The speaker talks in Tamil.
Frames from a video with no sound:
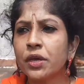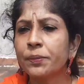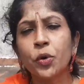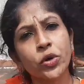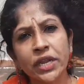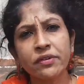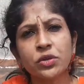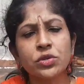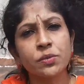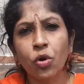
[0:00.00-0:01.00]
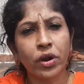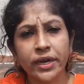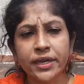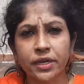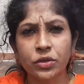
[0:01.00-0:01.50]
ப்ரோட்டீன் வந்து கொஞ்சம்
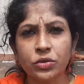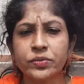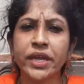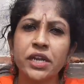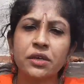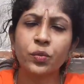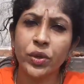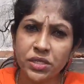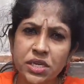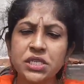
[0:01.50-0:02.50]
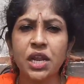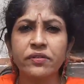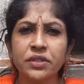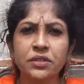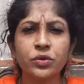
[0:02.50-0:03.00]
மாட்ரேட்டாக இருக்கும் அண்ட்
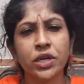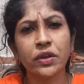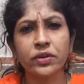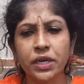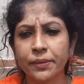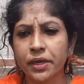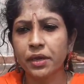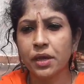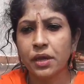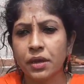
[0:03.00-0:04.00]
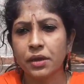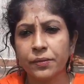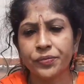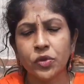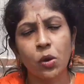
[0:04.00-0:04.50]
வெஜ்ஜீஸ்லாம் வந்து ஓரளவுக்கு நம்ம
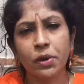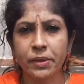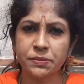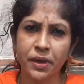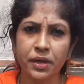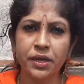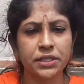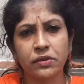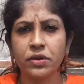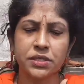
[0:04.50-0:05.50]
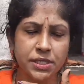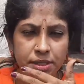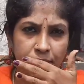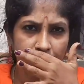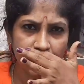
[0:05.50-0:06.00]
காம்ப்ரமைஸ் பண்ணி அந்தளவுக்கு
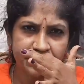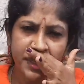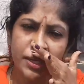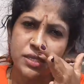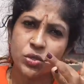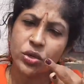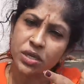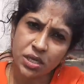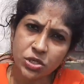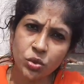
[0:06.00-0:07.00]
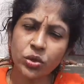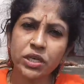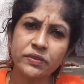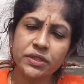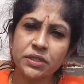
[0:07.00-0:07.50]
எடுத்துக்கலாம் ஸோ
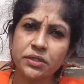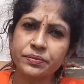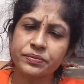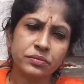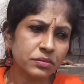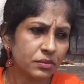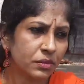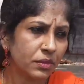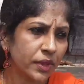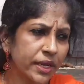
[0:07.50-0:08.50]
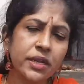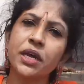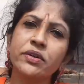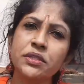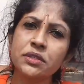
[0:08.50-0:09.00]
கீட்டோங்கிறது வந்து என்னென்னா
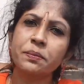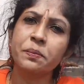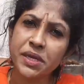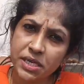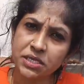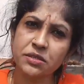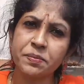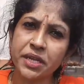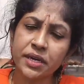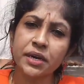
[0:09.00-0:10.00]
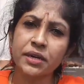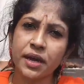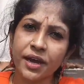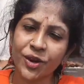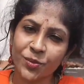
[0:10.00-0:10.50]
வந்து மீட்
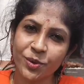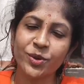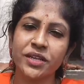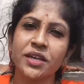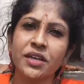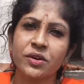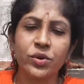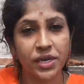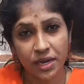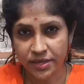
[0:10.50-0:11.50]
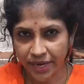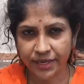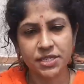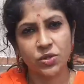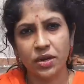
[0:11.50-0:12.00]
பிரியர்களுக்காக ரொம்ப ஒரு ஒரு நல்ல
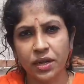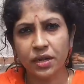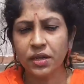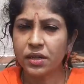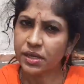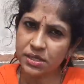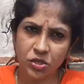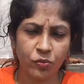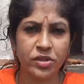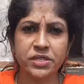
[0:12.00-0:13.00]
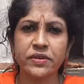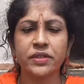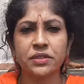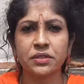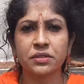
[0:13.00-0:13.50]
டயட்னு சொல்லலாம் எஸ் ஆப்வியஸ்லி
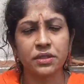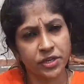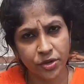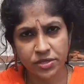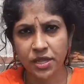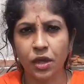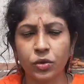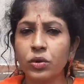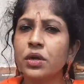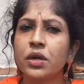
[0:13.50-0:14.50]
வந்து ரெடியூஸ் ஆகும்